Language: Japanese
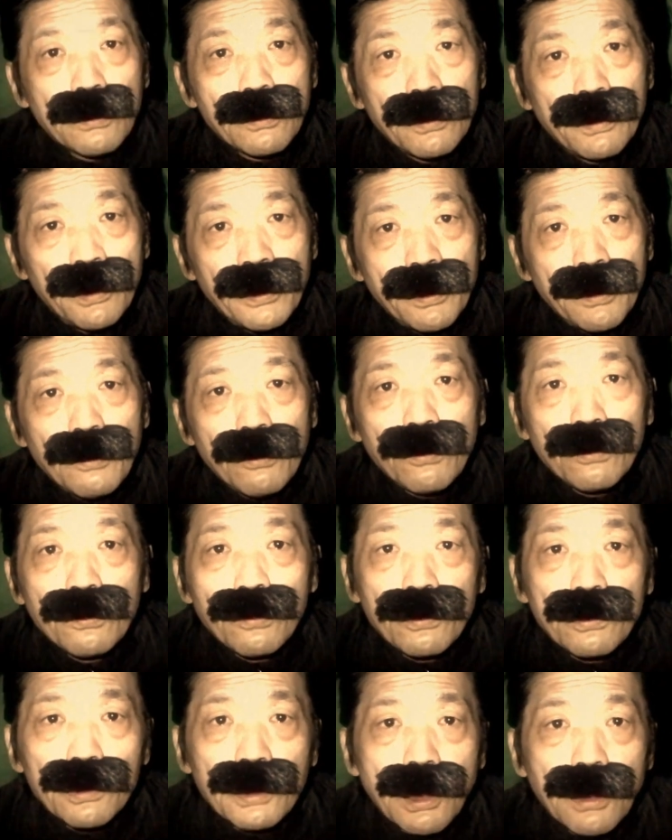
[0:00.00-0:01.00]
で、お
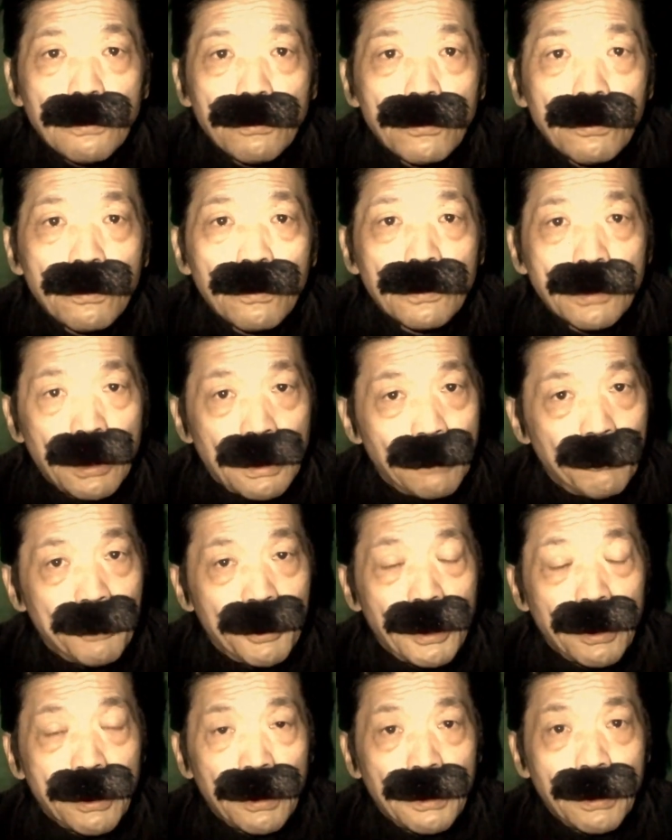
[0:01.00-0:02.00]
父さんをなだ
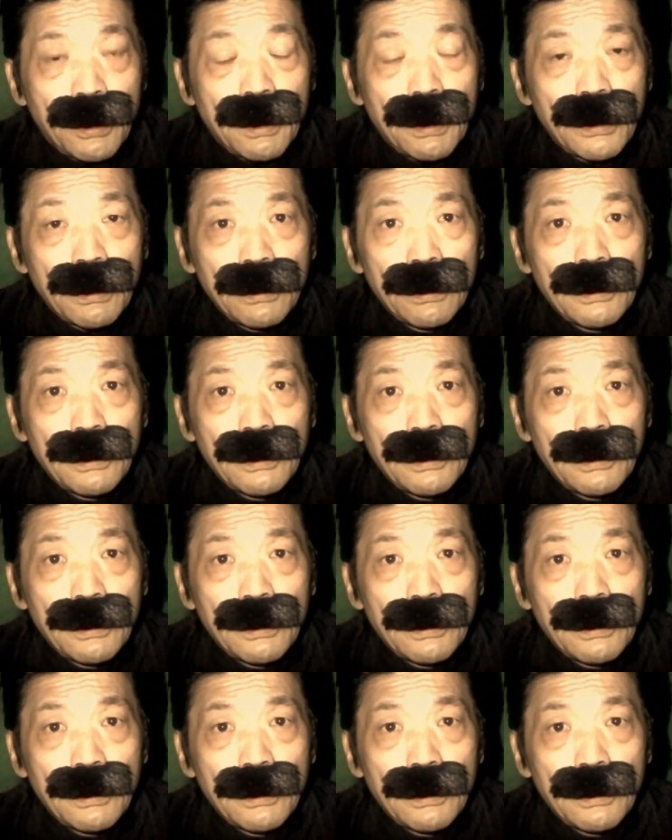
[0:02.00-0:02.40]
めながら、